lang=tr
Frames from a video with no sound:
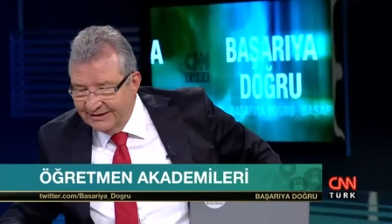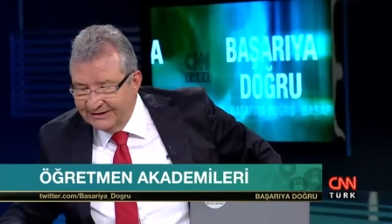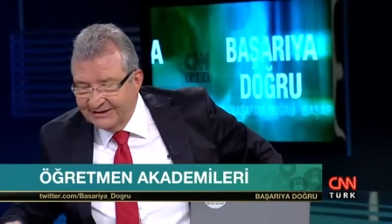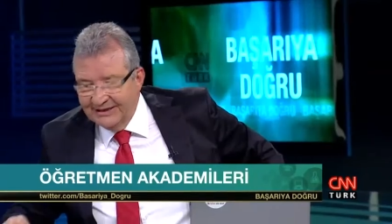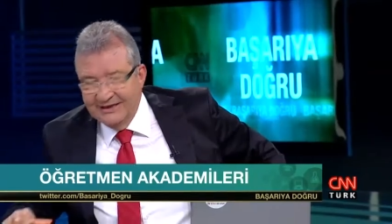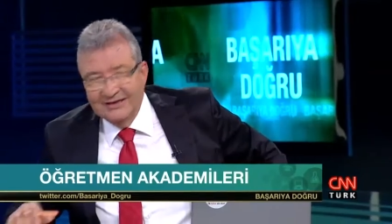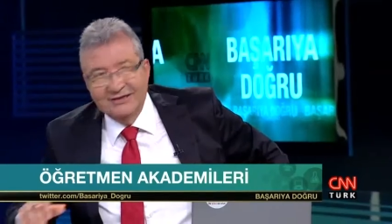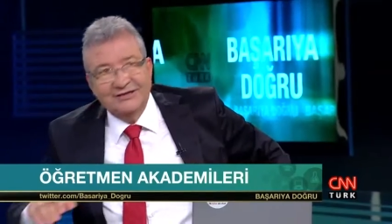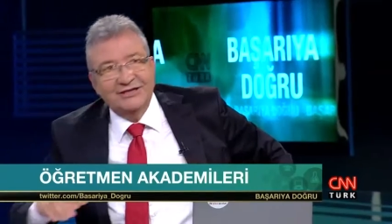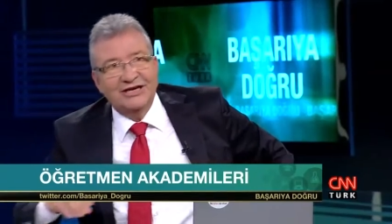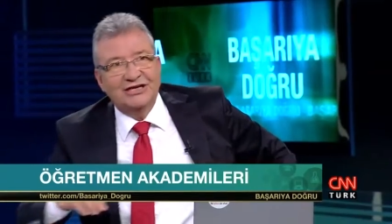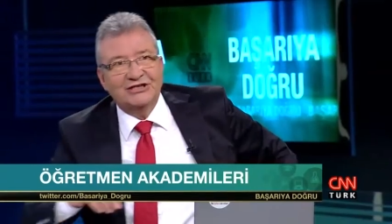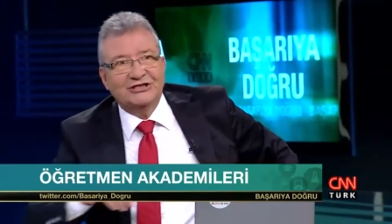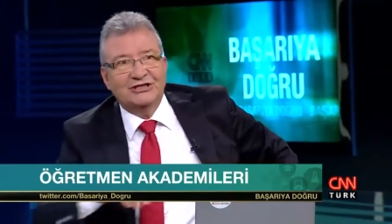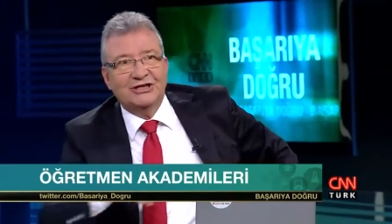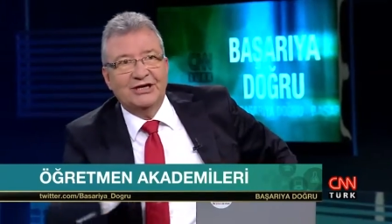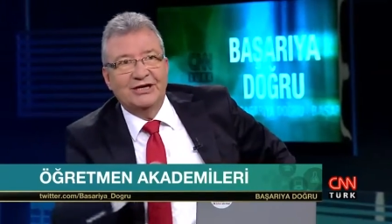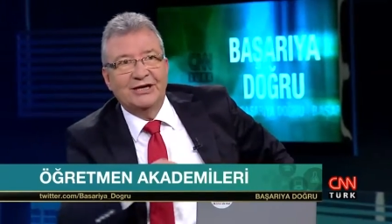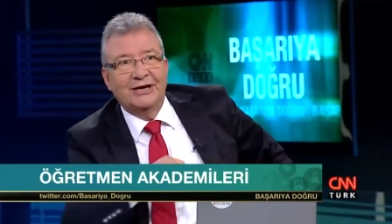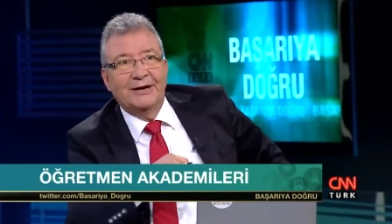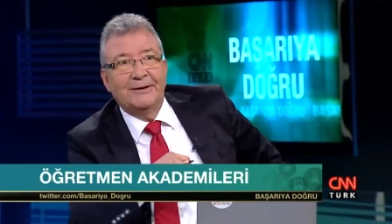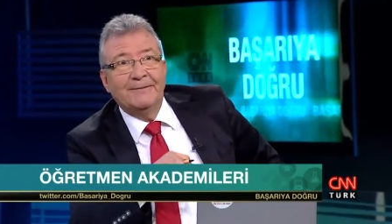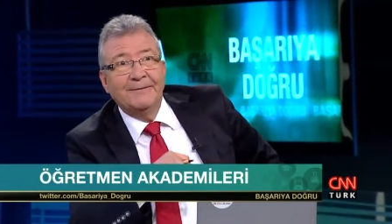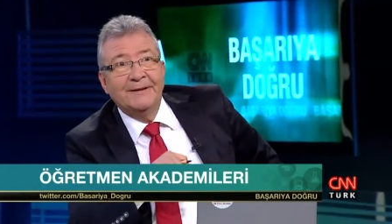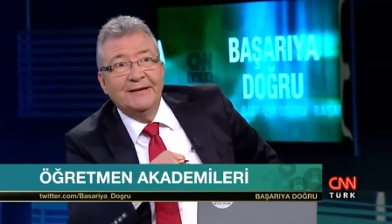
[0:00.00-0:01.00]
Sayın
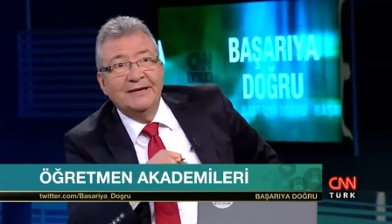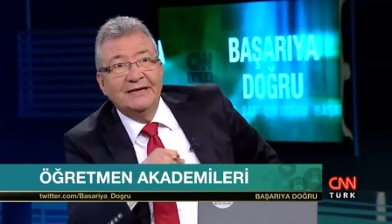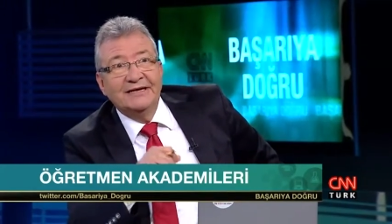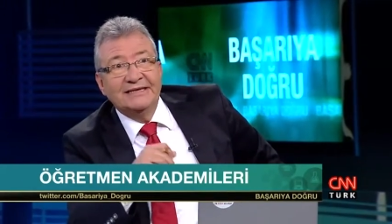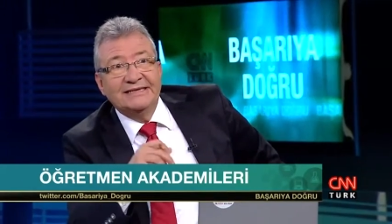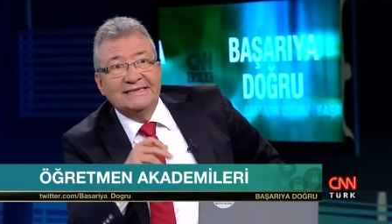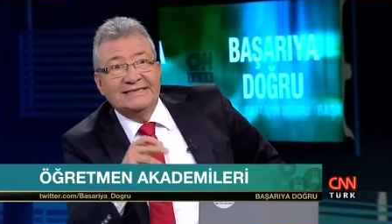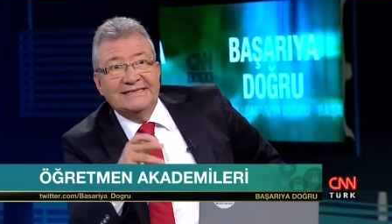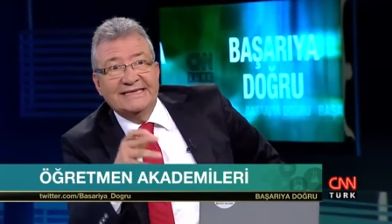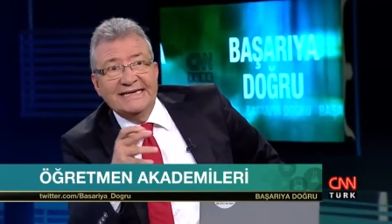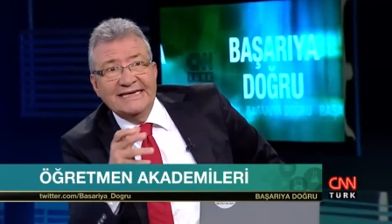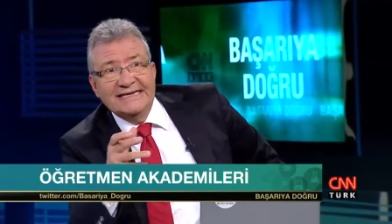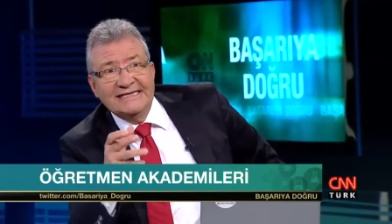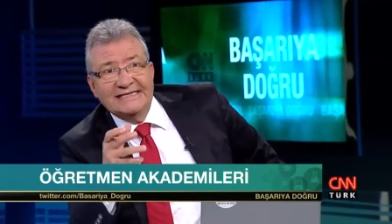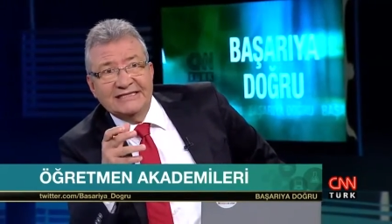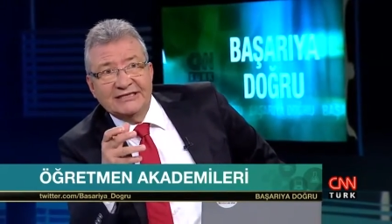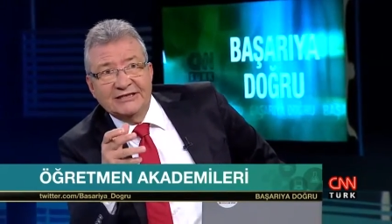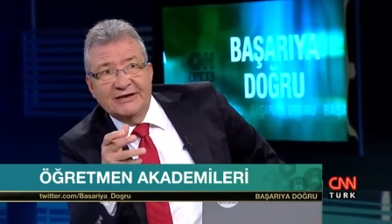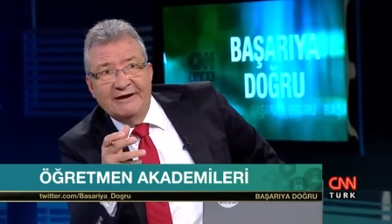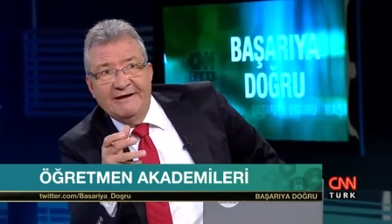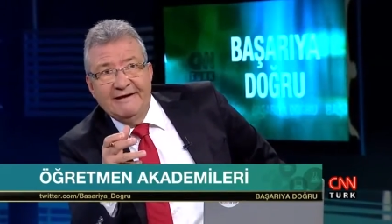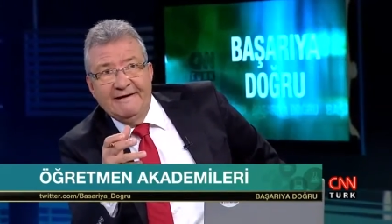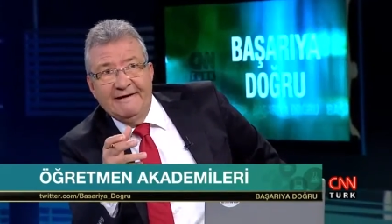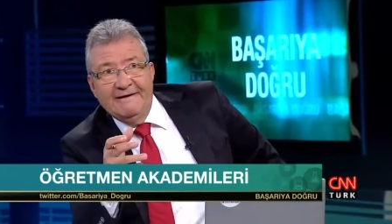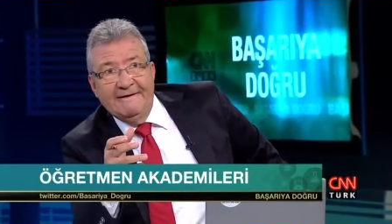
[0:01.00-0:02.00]
Taşkaya. Buyurun.
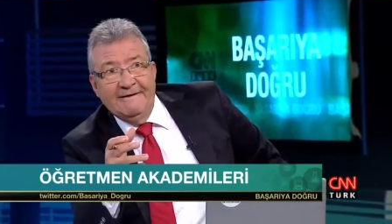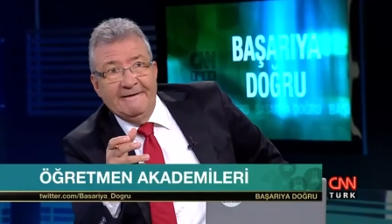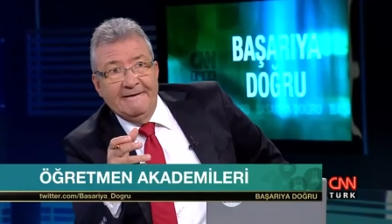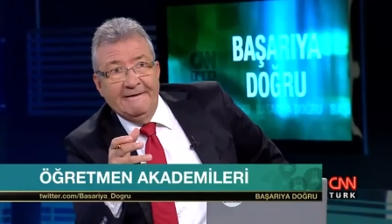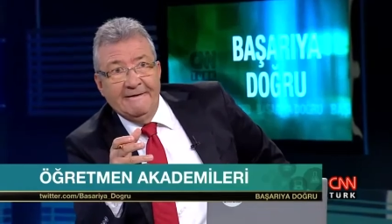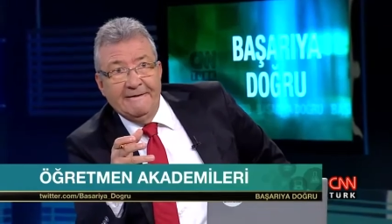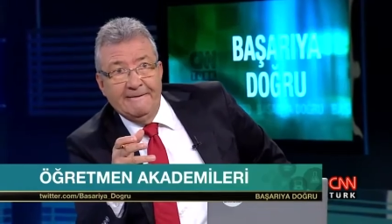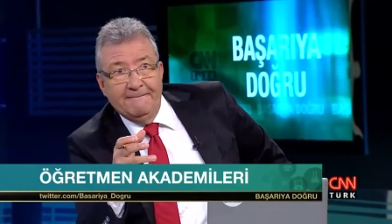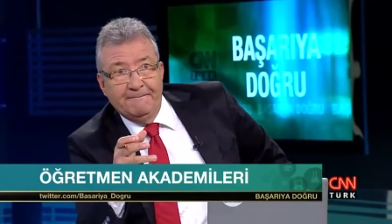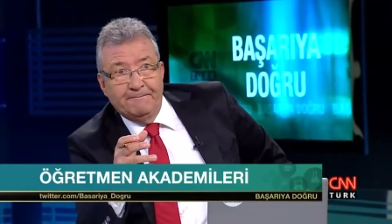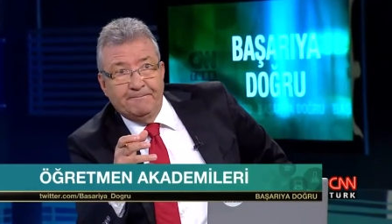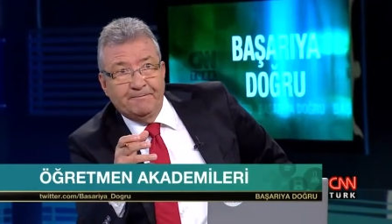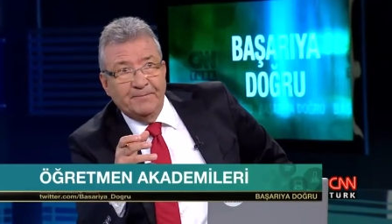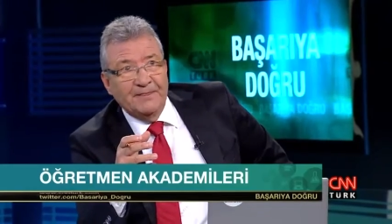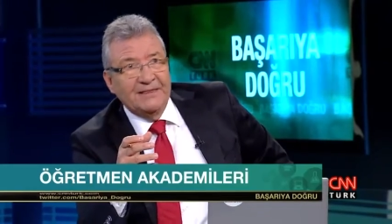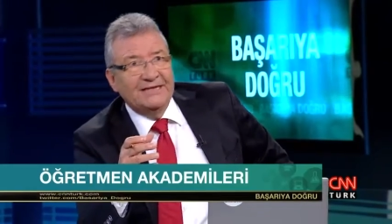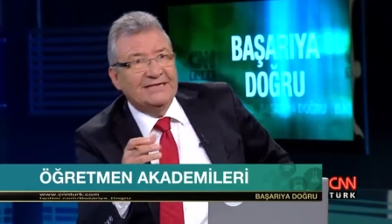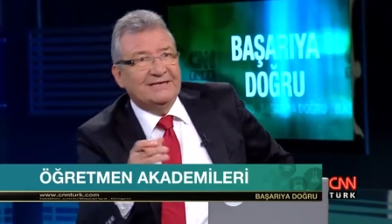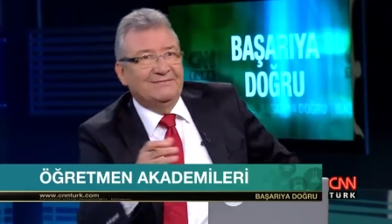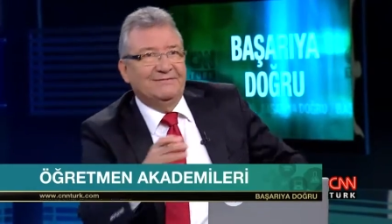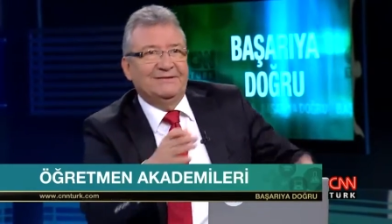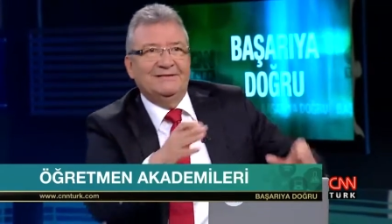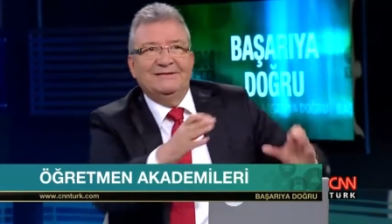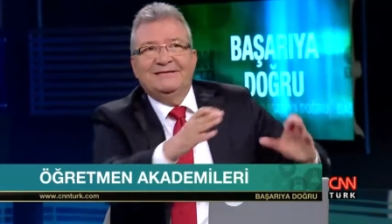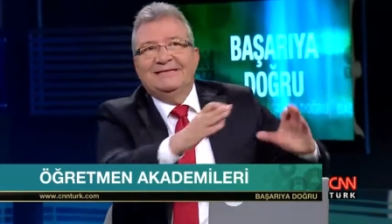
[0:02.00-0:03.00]
Siz e,
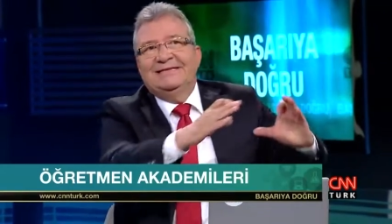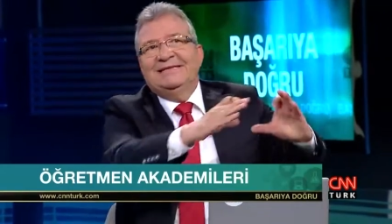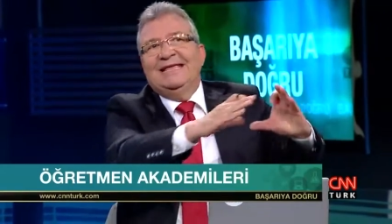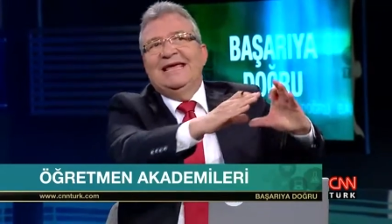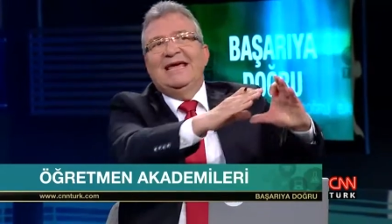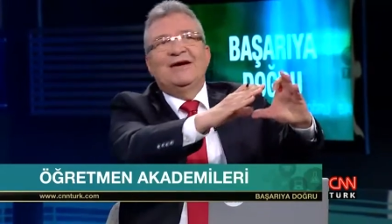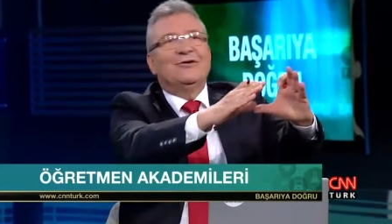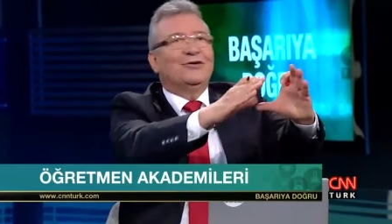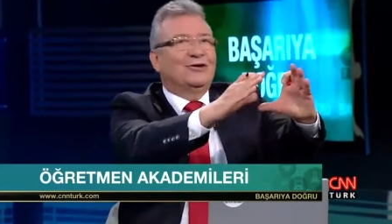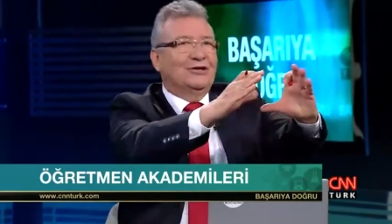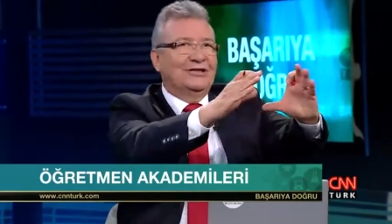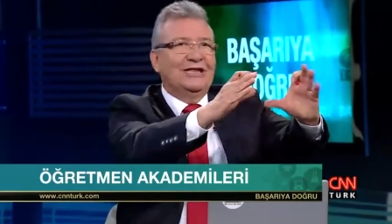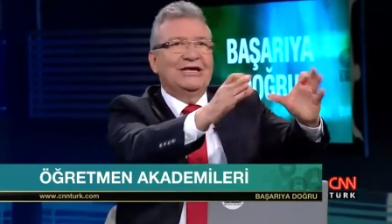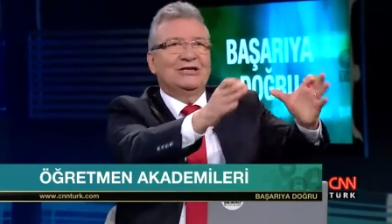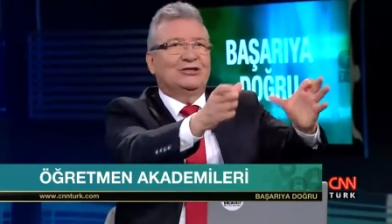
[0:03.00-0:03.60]
Teoride